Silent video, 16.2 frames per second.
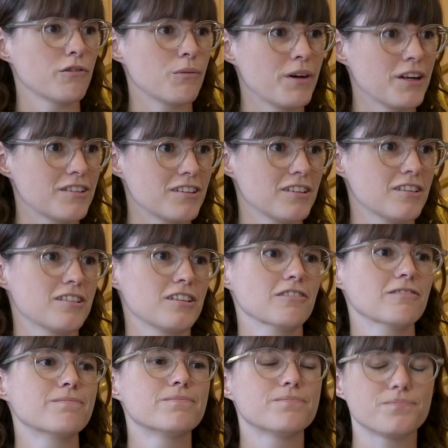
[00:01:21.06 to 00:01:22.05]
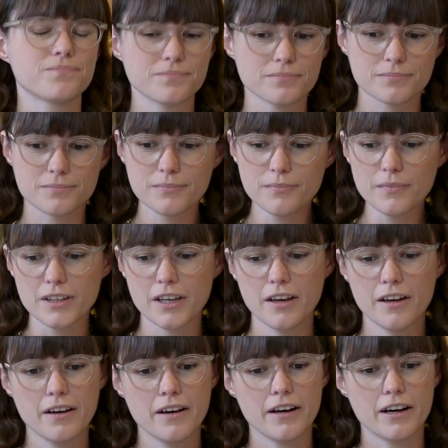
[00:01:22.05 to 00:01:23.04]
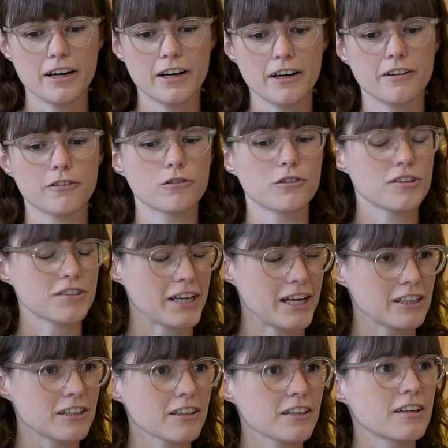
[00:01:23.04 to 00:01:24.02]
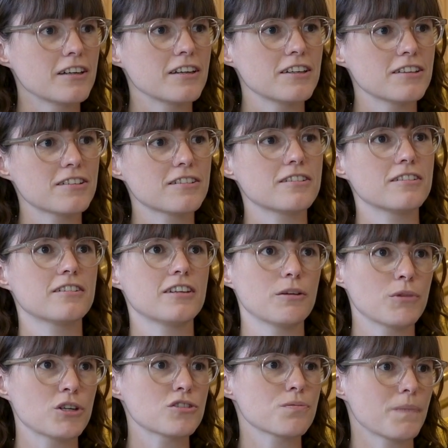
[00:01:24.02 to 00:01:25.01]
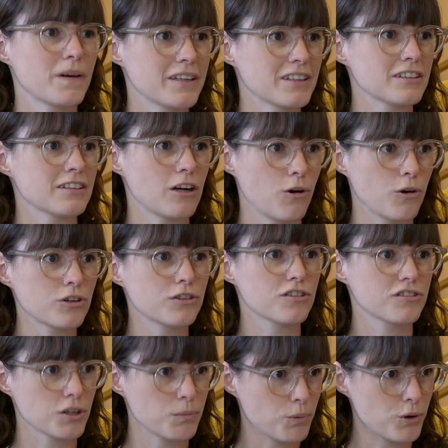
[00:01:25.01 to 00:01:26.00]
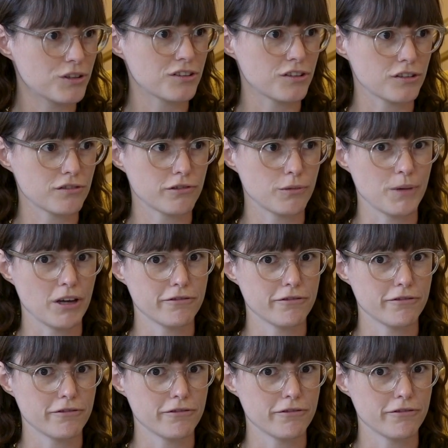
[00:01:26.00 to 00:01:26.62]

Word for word: das wo wir jetzt sitzen. Okay. Äh, und das ältere ist dementsprechend auch das Geburtshaus vom